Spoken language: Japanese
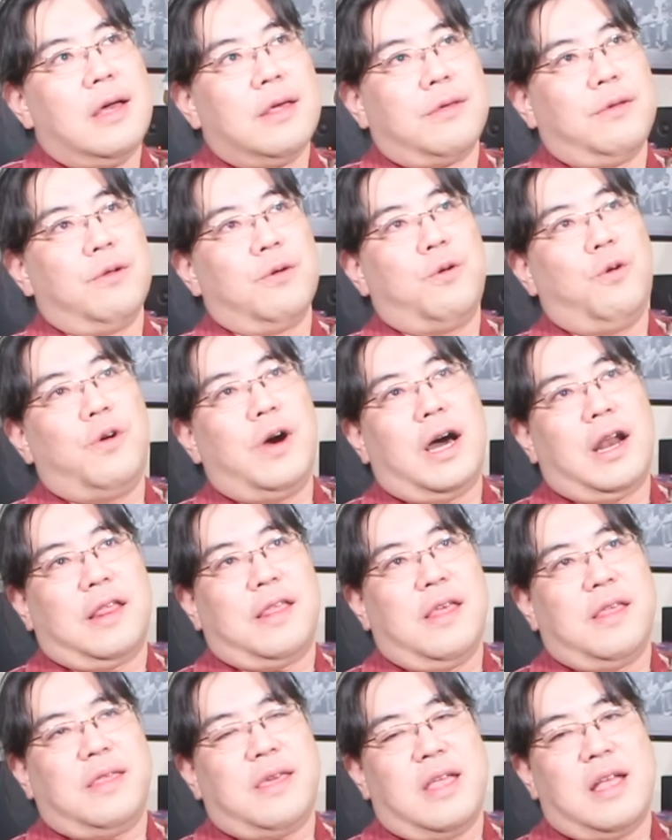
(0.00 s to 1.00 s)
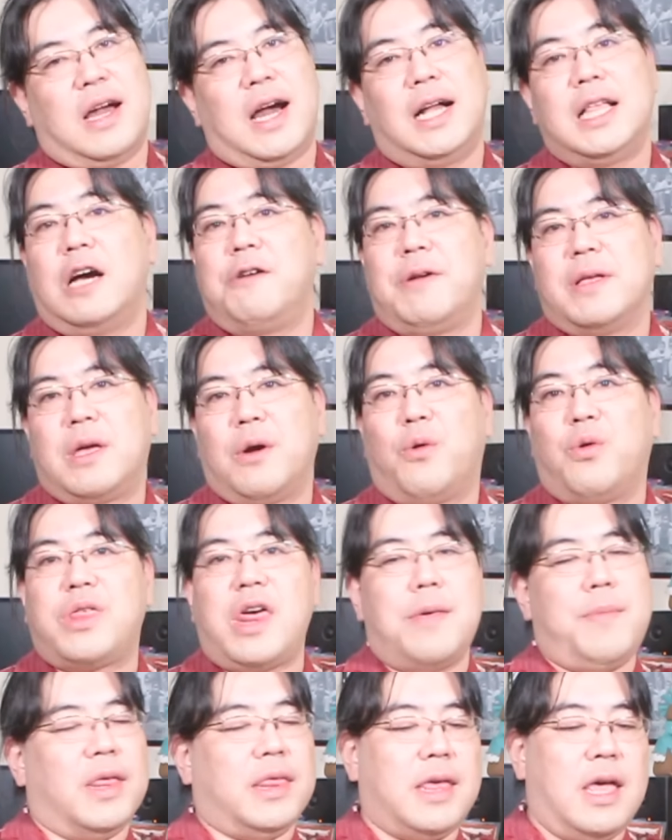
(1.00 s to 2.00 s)
その郷原先生にかなうわけご
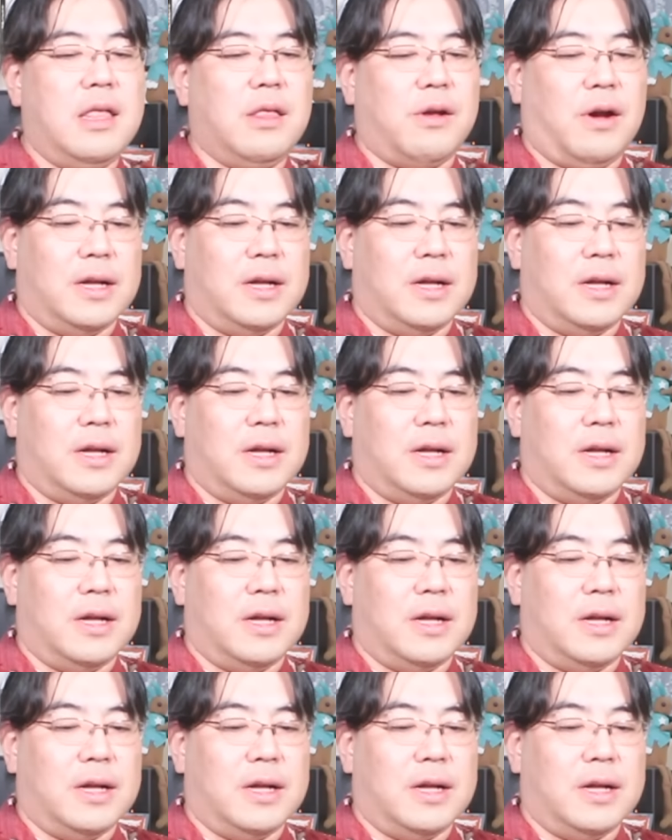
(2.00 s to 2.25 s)
ざいません